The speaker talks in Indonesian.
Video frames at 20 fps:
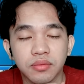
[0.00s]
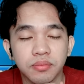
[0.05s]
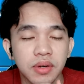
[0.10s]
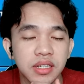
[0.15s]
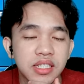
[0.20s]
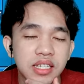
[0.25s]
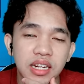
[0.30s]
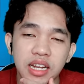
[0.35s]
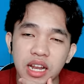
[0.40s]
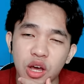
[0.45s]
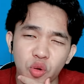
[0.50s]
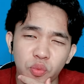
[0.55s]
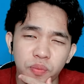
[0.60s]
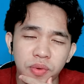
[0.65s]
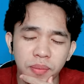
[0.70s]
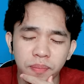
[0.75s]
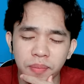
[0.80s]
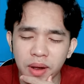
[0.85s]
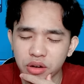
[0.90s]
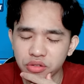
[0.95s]
masa ndak
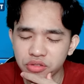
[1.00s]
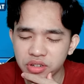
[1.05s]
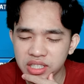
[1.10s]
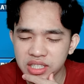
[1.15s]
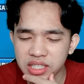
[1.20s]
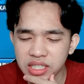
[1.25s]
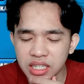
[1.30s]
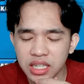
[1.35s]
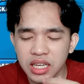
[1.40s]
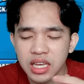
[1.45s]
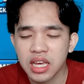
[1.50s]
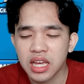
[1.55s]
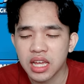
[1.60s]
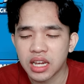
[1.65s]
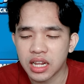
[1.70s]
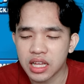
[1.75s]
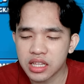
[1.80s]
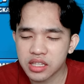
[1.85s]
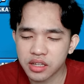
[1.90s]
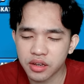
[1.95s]
overpower sih
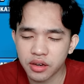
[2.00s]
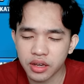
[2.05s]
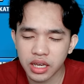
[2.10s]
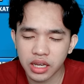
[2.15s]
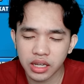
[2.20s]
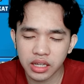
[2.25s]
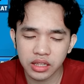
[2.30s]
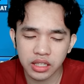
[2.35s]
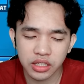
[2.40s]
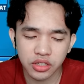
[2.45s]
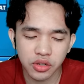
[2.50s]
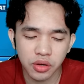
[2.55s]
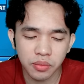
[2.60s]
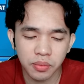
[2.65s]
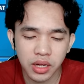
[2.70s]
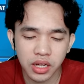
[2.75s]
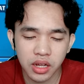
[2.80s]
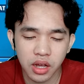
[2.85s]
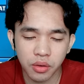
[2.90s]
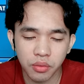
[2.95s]
let's go ya kita
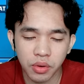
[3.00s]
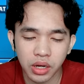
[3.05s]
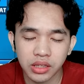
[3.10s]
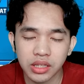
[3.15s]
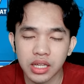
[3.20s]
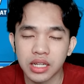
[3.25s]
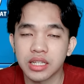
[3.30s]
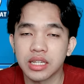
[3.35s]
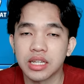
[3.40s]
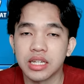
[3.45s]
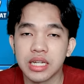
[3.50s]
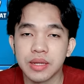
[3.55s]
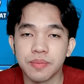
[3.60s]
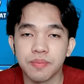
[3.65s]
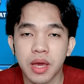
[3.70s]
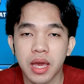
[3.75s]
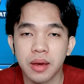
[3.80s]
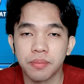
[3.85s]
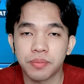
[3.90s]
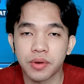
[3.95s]
coba kekuatannya di
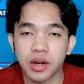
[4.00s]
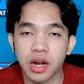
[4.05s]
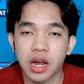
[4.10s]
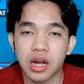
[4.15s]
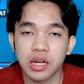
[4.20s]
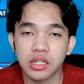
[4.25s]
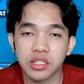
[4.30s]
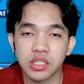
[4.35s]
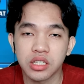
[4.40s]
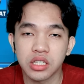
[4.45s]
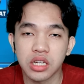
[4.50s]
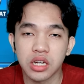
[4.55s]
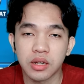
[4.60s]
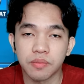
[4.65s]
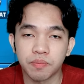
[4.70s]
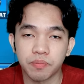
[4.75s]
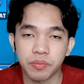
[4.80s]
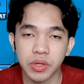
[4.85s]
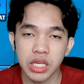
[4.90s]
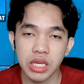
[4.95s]
map rahasia
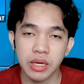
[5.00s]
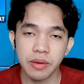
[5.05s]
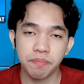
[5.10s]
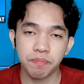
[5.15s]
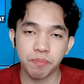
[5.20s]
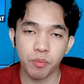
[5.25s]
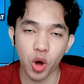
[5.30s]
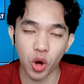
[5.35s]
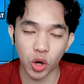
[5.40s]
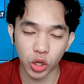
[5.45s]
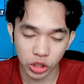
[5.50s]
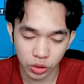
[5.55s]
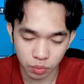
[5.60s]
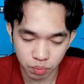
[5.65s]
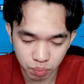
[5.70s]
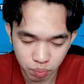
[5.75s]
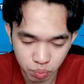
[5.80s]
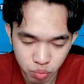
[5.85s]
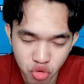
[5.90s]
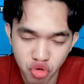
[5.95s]
pipot
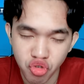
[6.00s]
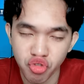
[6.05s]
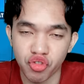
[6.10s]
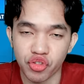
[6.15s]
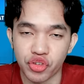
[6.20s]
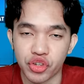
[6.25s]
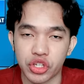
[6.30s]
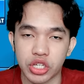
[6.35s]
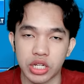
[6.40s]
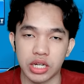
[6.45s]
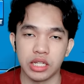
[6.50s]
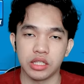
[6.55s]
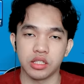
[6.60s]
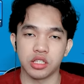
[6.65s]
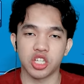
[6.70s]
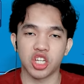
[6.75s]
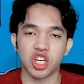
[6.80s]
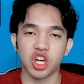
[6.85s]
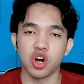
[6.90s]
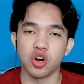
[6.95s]
push
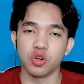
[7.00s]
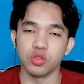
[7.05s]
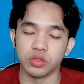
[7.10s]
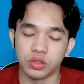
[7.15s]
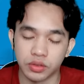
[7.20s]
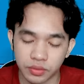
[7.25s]
let's go